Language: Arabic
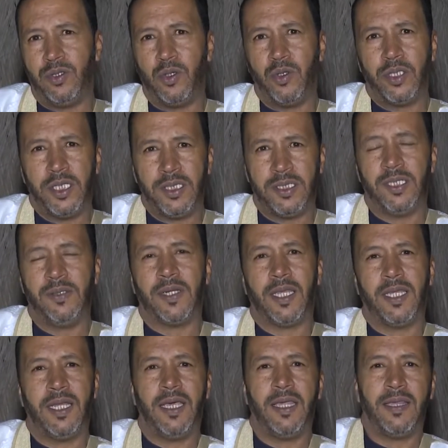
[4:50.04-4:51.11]
جونجيتين والله
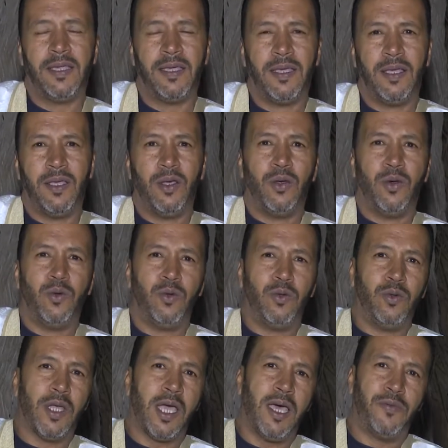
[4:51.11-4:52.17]
ثلاثة
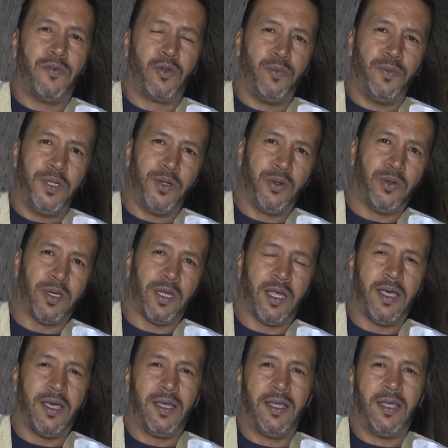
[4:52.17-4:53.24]
ونحفروا بئر أخرى
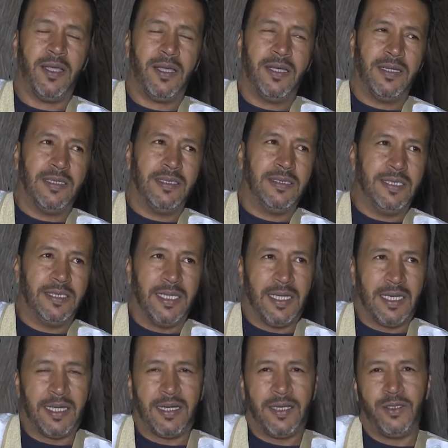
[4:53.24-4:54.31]
تجي سنة
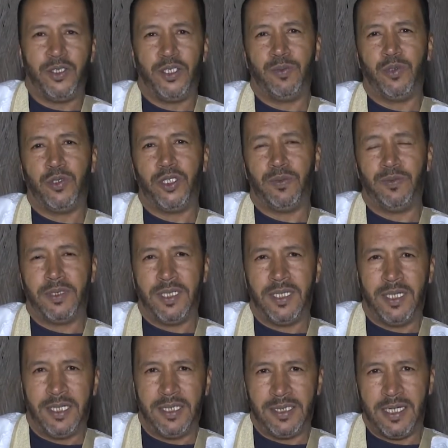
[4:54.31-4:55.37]
أخرى نجيبوا
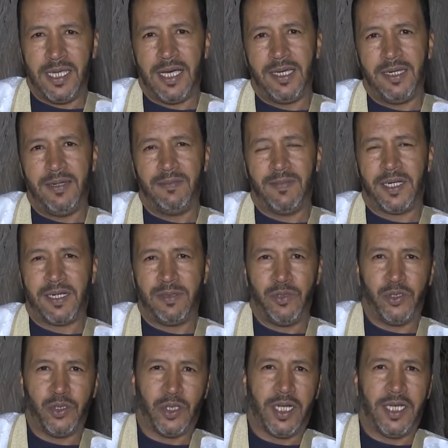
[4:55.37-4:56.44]
من تناقل مرة
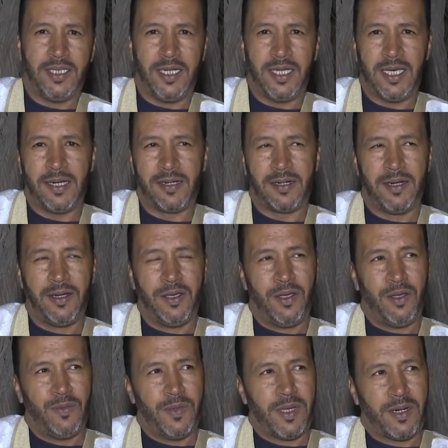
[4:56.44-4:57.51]
مشهورة درار
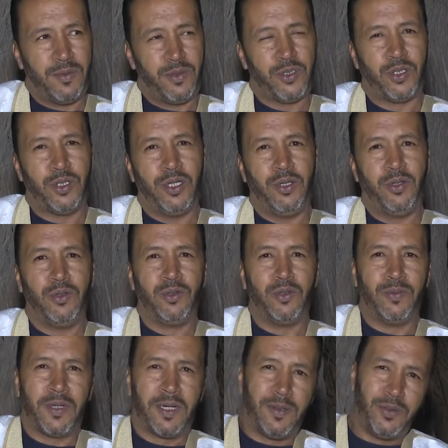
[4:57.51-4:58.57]
مرة مشهور العيون
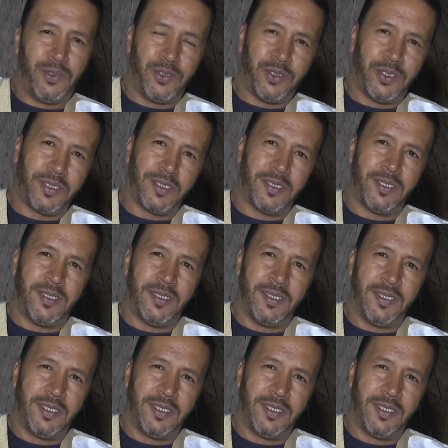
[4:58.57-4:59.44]
مرة مشهور آه،